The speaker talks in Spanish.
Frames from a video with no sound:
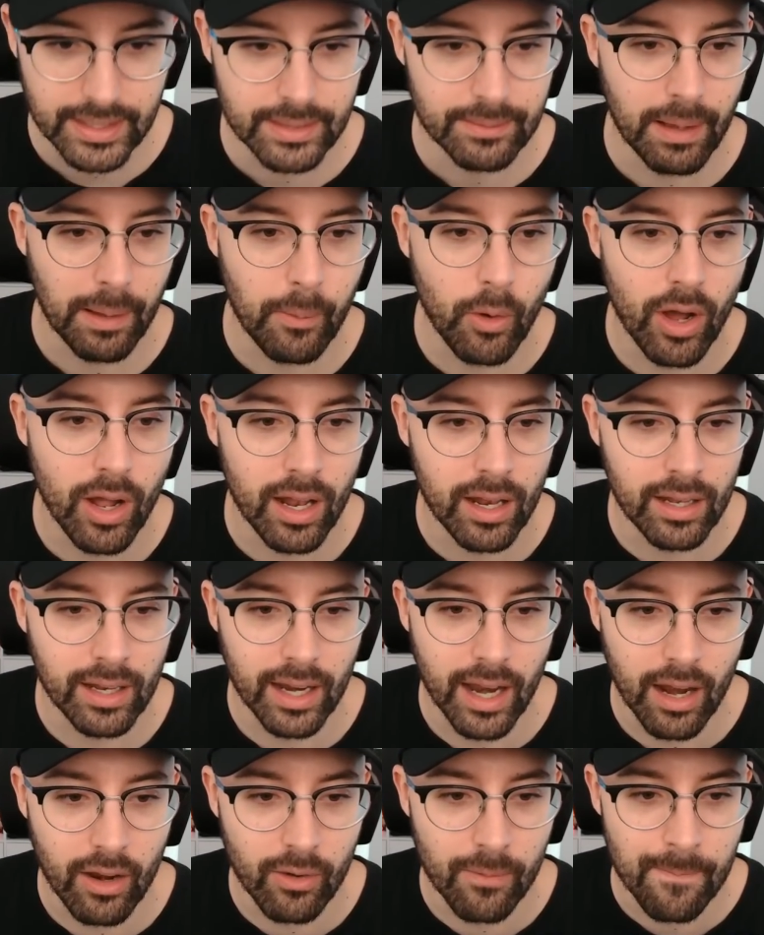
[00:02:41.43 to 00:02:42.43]
Vamos al
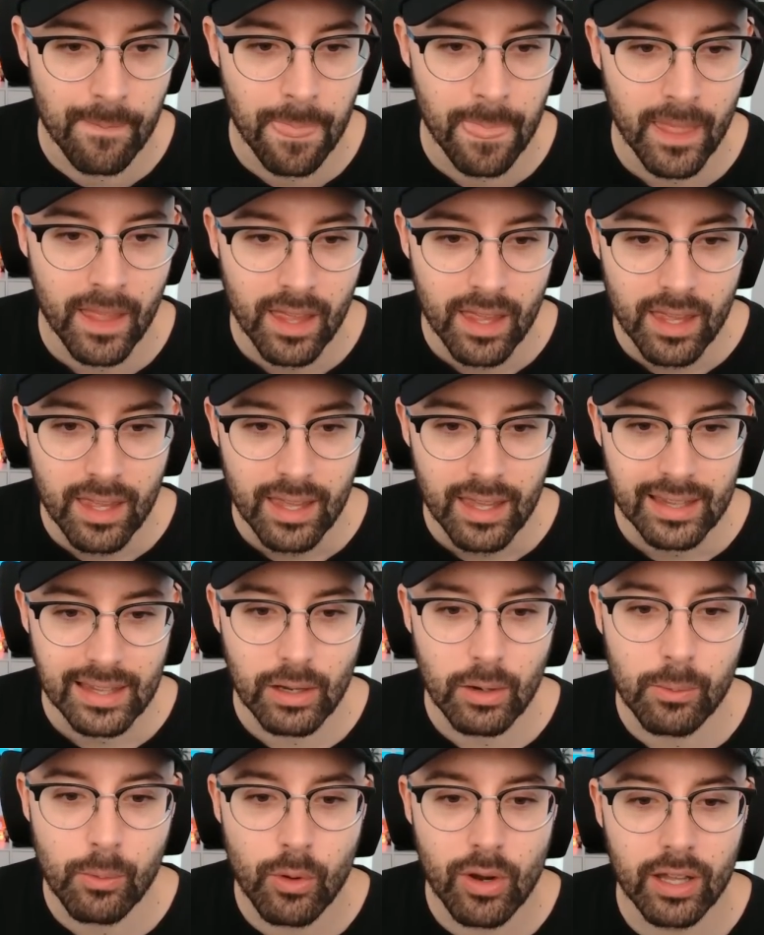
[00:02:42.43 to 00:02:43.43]
llano.
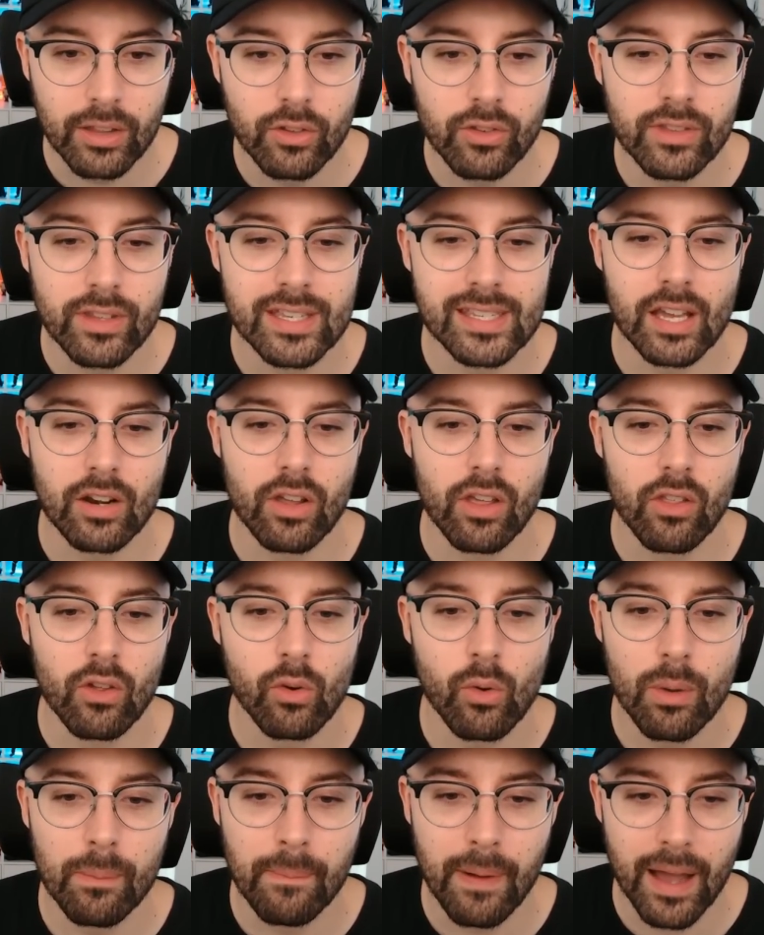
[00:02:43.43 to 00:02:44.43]
Estamos buscando un desarrollador
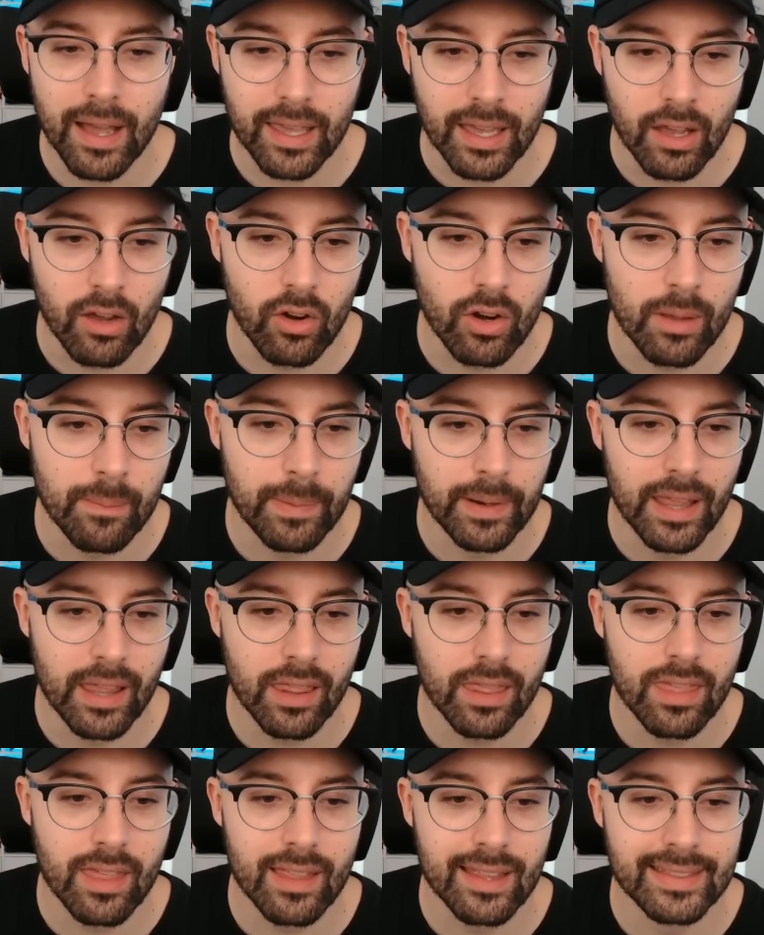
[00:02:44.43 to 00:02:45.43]
web backend con
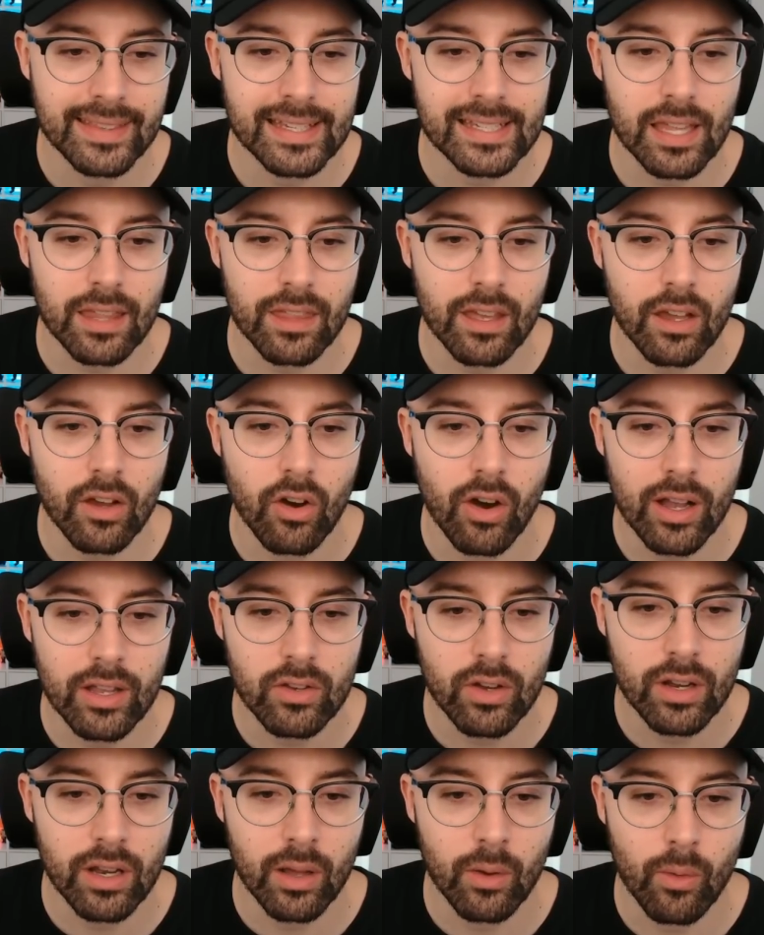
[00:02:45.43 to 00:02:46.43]
experiencia de 3 a 5
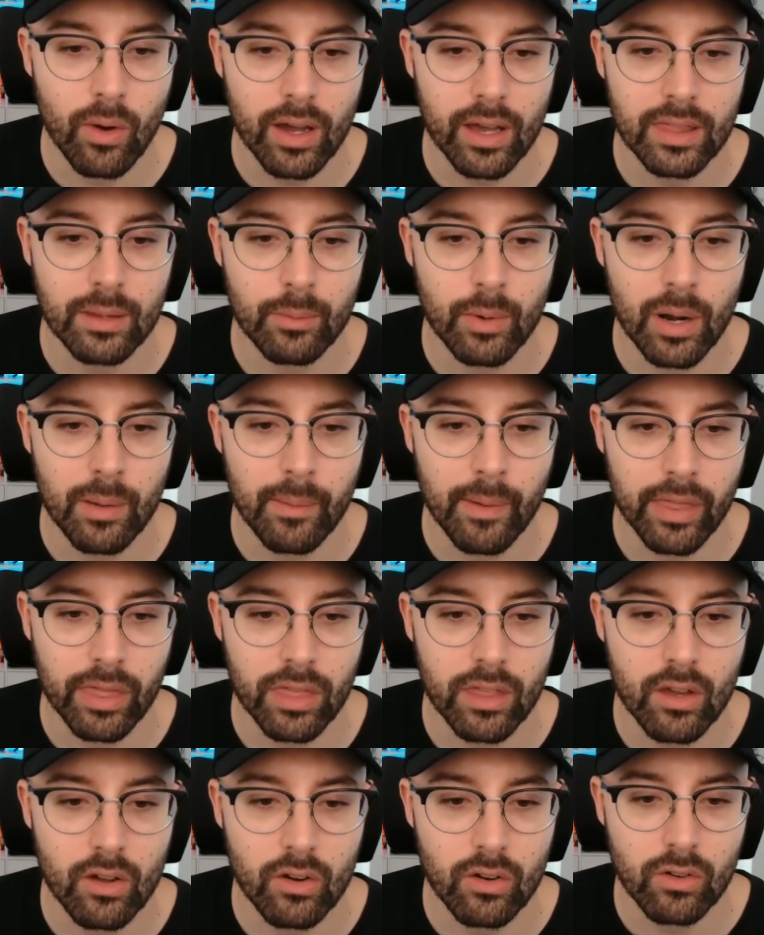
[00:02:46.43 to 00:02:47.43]
años en lenguajes de
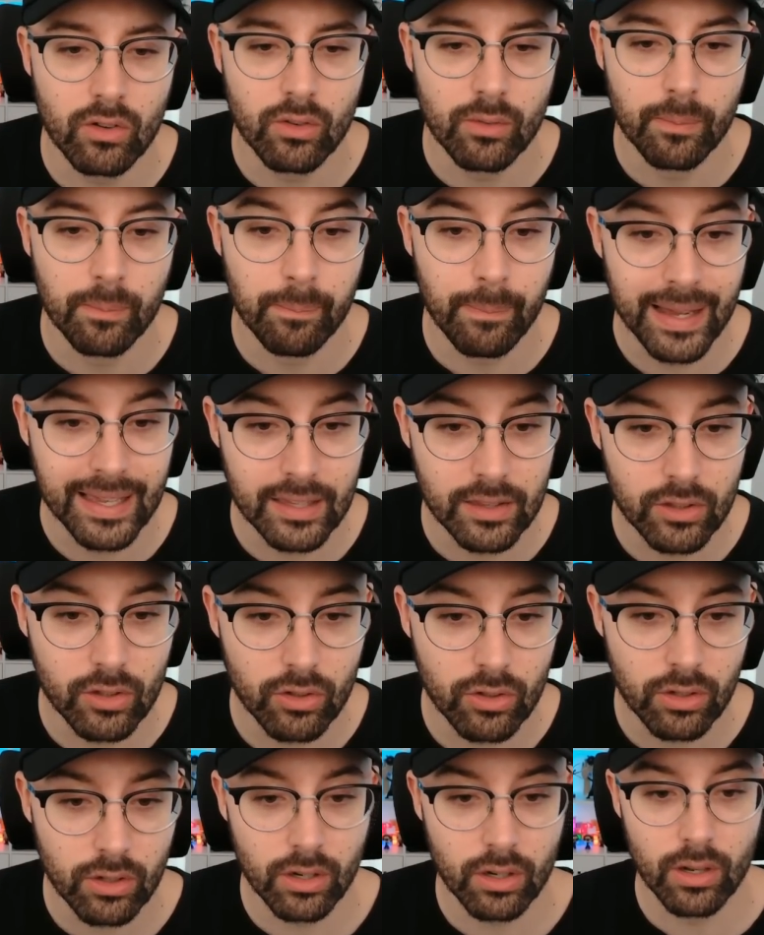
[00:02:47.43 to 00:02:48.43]
programación,
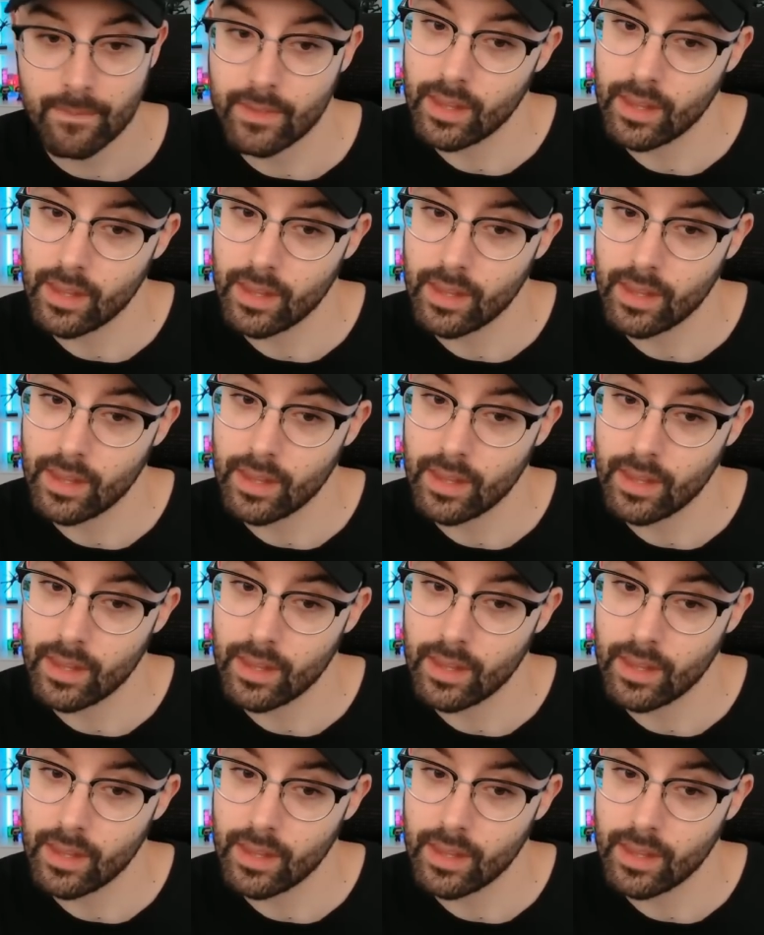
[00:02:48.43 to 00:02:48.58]
Python,